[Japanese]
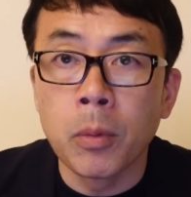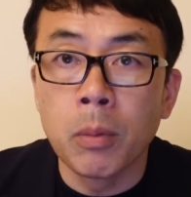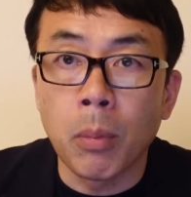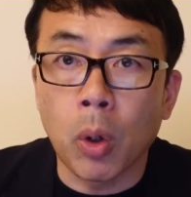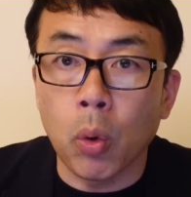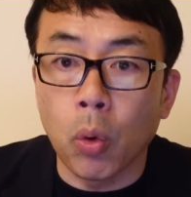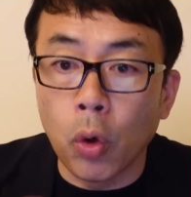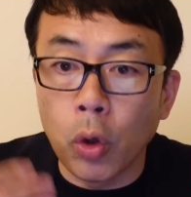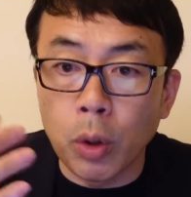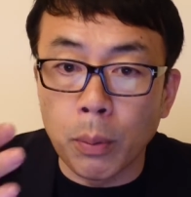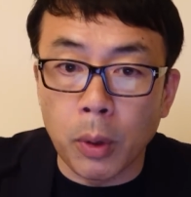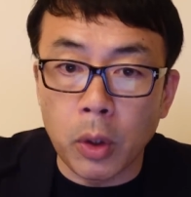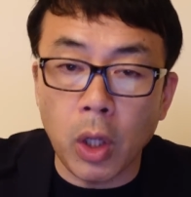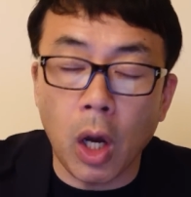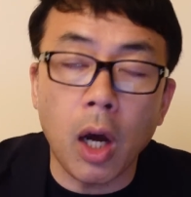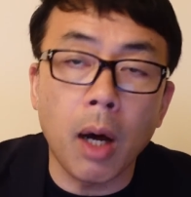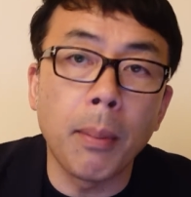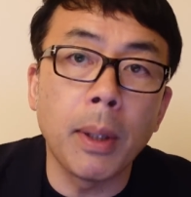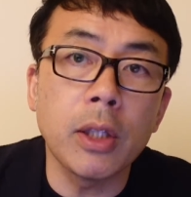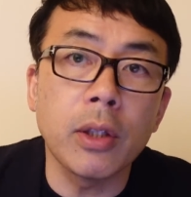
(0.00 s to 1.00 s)
まあ、こういうのも
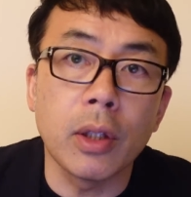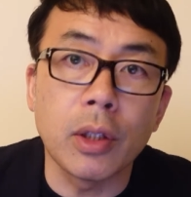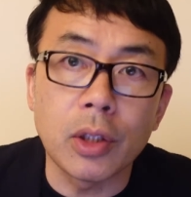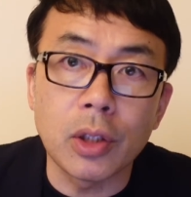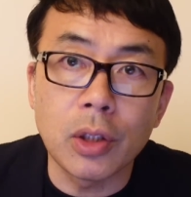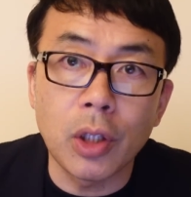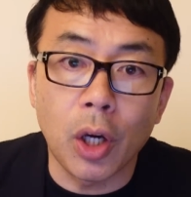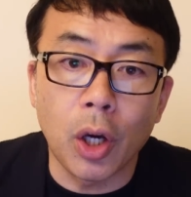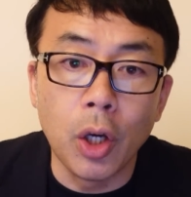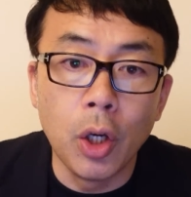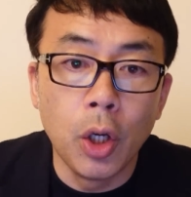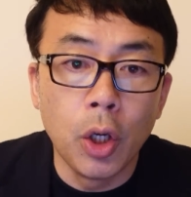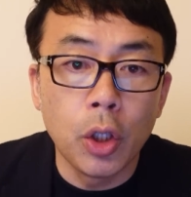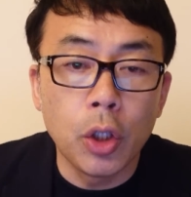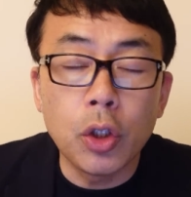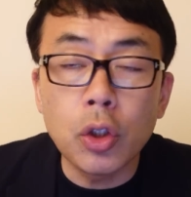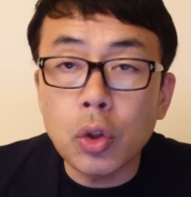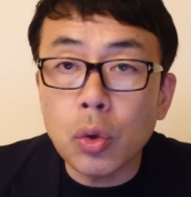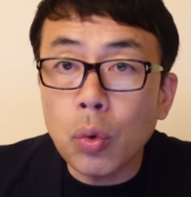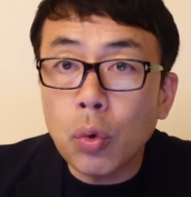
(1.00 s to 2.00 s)
高まってですね、
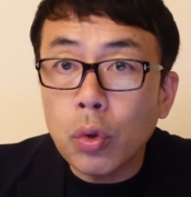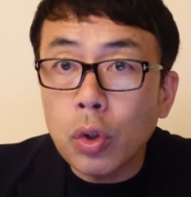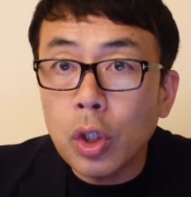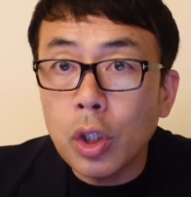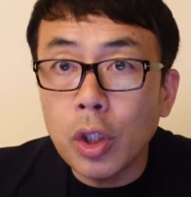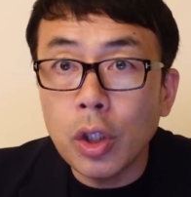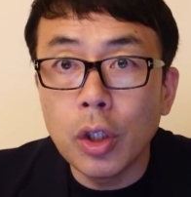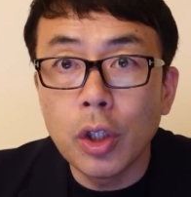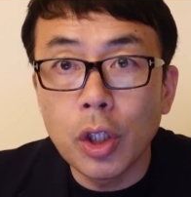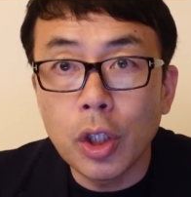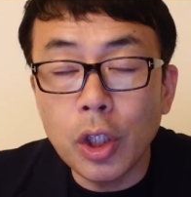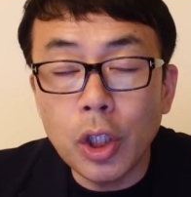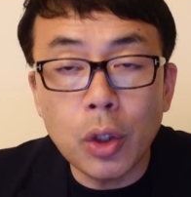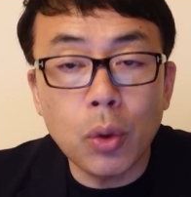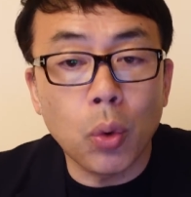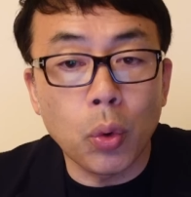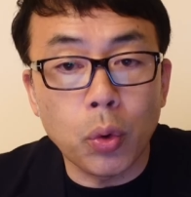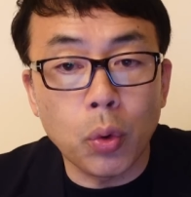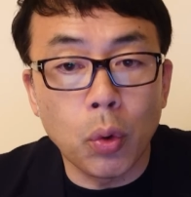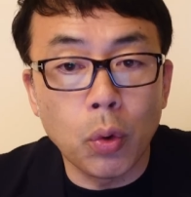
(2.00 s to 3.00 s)
非常にいい
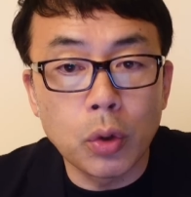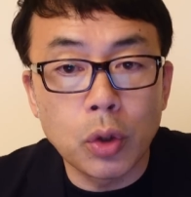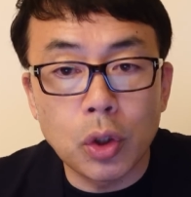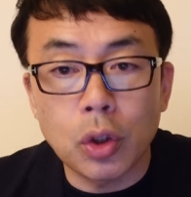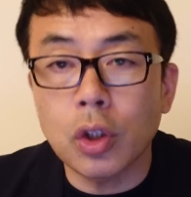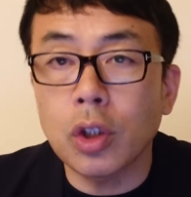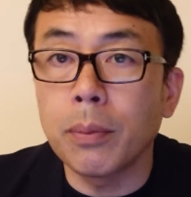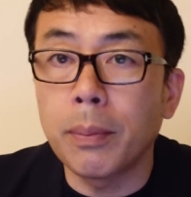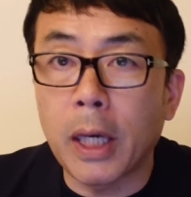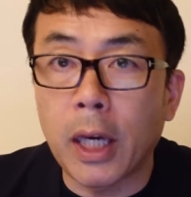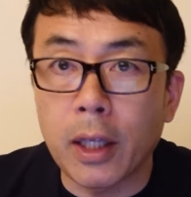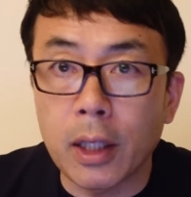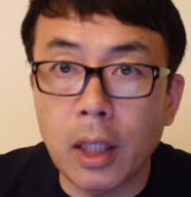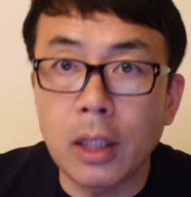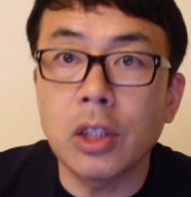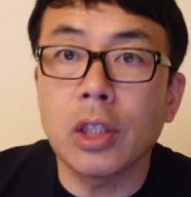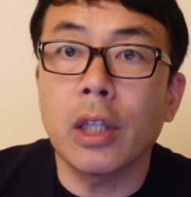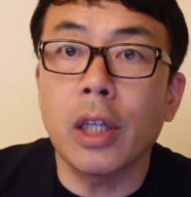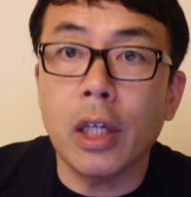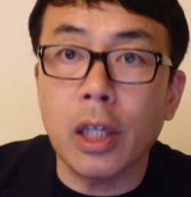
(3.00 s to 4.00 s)
ことずくめな
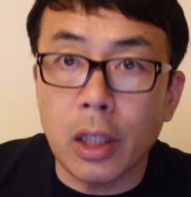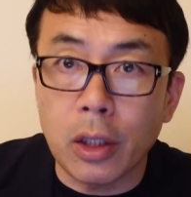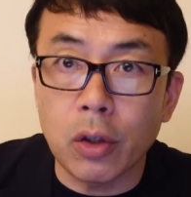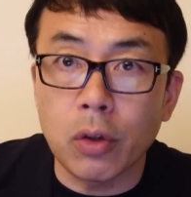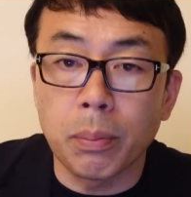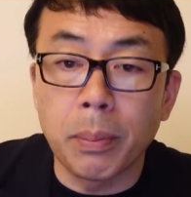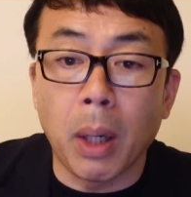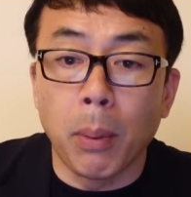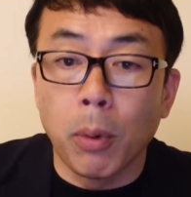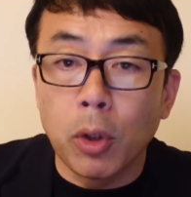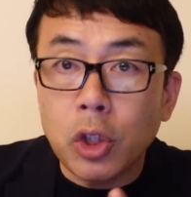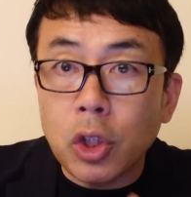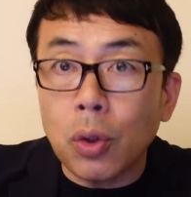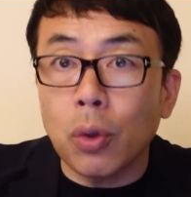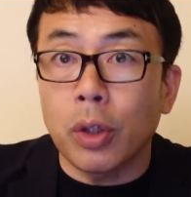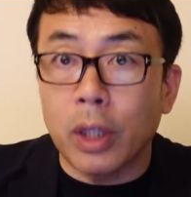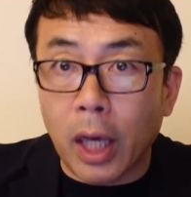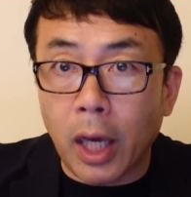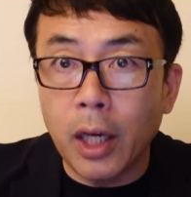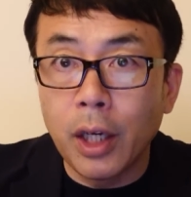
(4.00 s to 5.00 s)
んじゃないかなと。まあ、もち
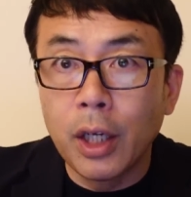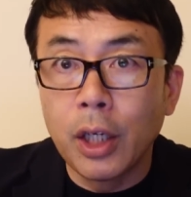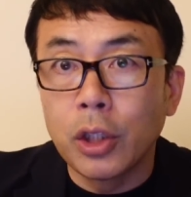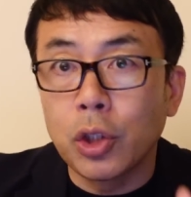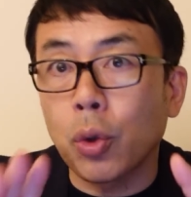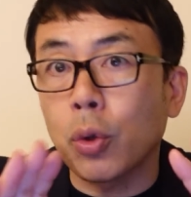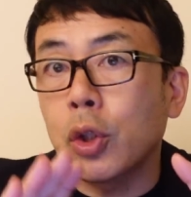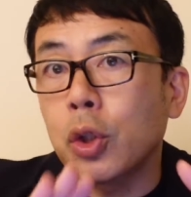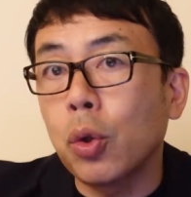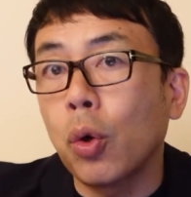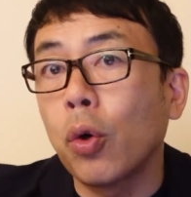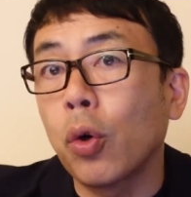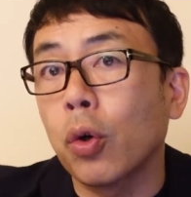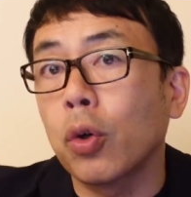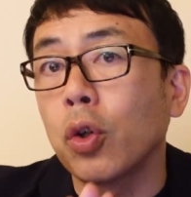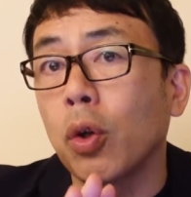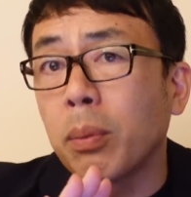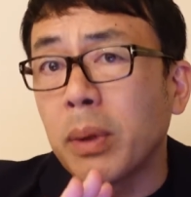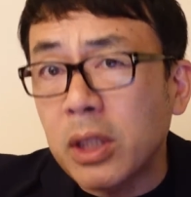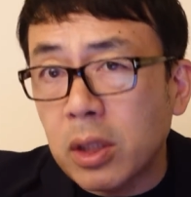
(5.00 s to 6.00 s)
ろんね、初期登
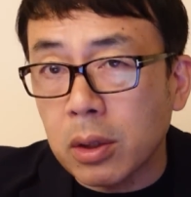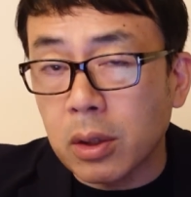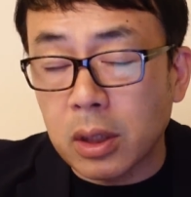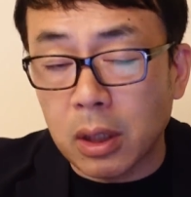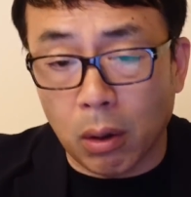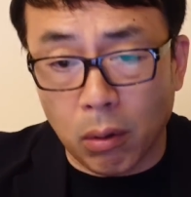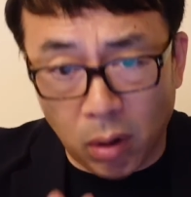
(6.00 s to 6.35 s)
録のミスってのは、